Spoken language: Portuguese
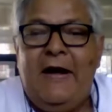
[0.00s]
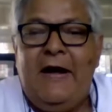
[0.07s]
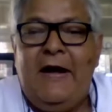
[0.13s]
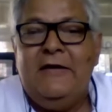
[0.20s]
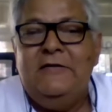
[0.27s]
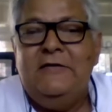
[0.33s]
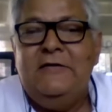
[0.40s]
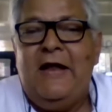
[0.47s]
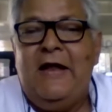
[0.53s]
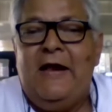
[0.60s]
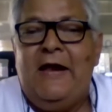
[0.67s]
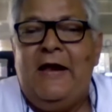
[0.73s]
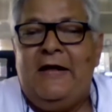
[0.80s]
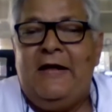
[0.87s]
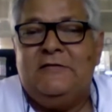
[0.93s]
A
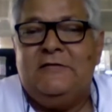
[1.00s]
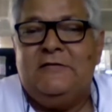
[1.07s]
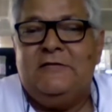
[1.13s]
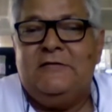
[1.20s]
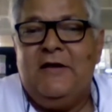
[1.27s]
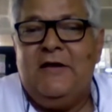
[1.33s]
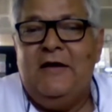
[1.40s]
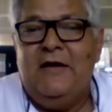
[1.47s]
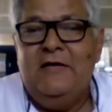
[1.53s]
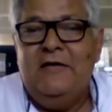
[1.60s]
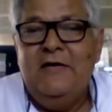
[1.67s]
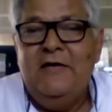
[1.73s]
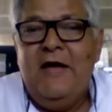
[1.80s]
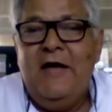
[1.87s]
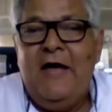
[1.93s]
carne na lata
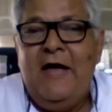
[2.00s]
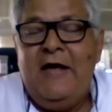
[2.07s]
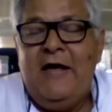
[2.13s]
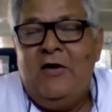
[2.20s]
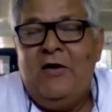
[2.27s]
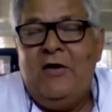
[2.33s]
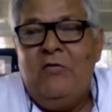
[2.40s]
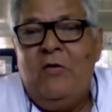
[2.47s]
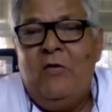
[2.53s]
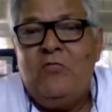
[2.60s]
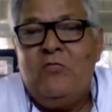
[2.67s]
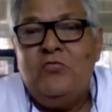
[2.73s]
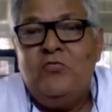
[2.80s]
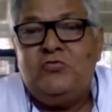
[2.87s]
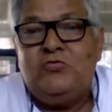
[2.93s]
era, é um
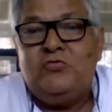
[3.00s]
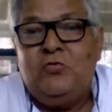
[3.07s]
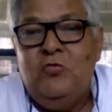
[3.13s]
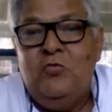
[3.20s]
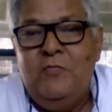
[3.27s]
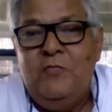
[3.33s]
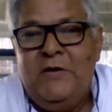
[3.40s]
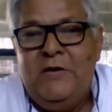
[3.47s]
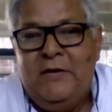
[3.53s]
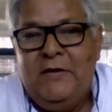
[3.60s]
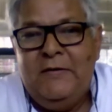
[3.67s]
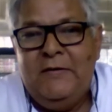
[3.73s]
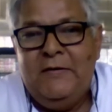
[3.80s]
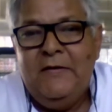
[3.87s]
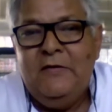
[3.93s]

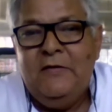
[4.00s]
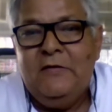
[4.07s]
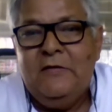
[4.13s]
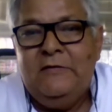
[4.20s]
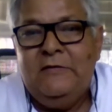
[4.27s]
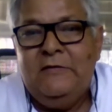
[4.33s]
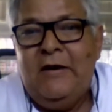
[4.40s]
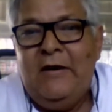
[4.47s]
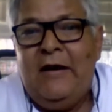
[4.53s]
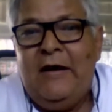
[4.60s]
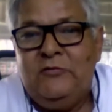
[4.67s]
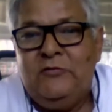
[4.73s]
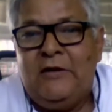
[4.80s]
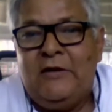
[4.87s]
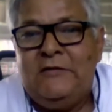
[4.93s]
costume da,
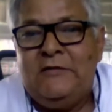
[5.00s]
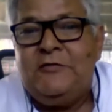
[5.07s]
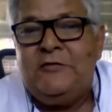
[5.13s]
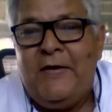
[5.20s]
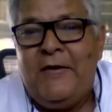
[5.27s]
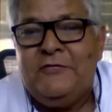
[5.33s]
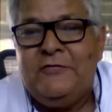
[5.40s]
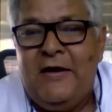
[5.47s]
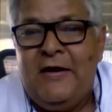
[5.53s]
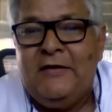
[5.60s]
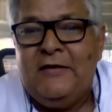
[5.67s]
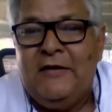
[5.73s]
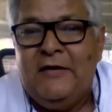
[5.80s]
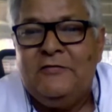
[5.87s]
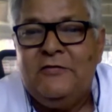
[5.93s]
da, das
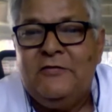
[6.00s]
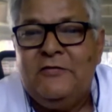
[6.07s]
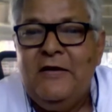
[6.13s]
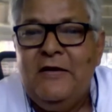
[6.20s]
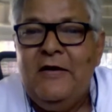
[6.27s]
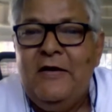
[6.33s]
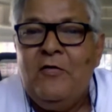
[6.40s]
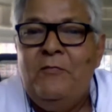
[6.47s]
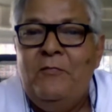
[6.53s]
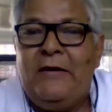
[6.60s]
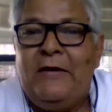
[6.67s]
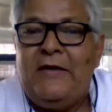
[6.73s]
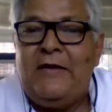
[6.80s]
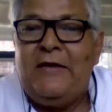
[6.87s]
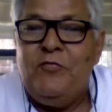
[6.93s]
fazendas,
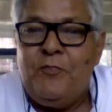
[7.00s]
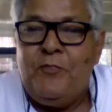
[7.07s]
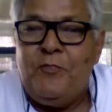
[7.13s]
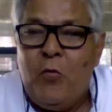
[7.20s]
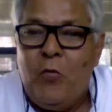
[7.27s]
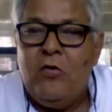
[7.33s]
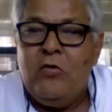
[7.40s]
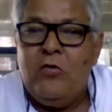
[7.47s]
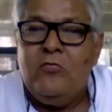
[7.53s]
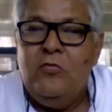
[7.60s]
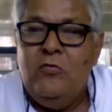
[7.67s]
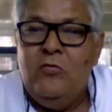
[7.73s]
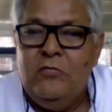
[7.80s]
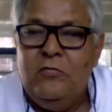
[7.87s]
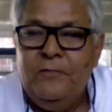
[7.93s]
matava o
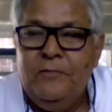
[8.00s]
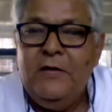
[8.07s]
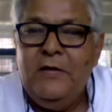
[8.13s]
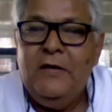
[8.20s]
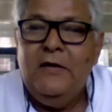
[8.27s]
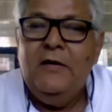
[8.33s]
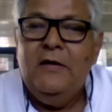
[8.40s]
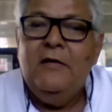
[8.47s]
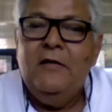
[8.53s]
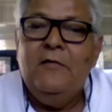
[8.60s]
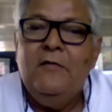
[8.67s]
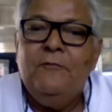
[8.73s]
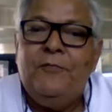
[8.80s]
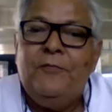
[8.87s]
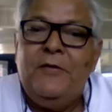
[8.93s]
porco,
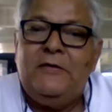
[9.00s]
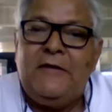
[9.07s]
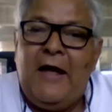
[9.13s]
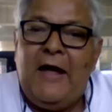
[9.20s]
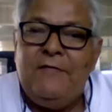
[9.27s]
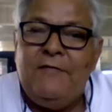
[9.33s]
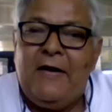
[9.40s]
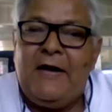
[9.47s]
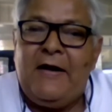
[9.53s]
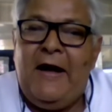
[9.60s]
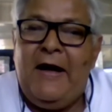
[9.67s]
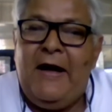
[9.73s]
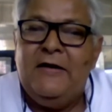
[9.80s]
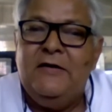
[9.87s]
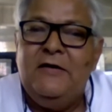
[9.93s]
fritava a
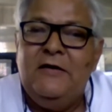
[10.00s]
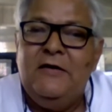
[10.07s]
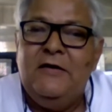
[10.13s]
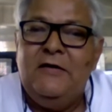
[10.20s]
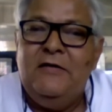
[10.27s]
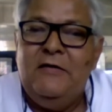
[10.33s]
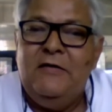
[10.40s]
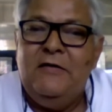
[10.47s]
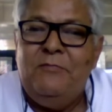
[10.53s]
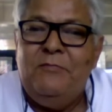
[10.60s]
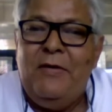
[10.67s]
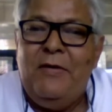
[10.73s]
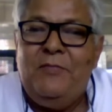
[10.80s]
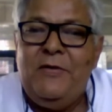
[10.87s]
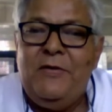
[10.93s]
carne e
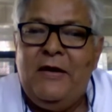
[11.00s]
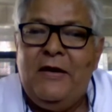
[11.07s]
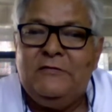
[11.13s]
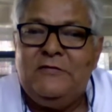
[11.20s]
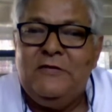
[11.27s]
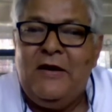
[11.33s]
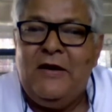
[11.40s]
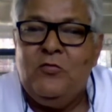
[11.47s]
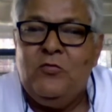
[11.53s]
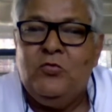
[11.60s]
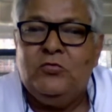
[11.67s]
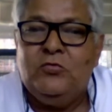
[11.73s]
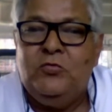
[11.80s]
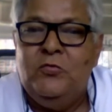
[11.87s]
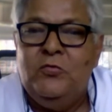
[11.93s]
embebia-se na
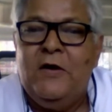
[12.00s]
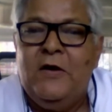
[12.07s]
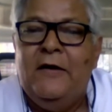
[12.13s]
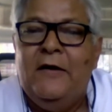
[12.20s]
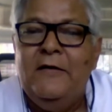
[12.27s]
gordura.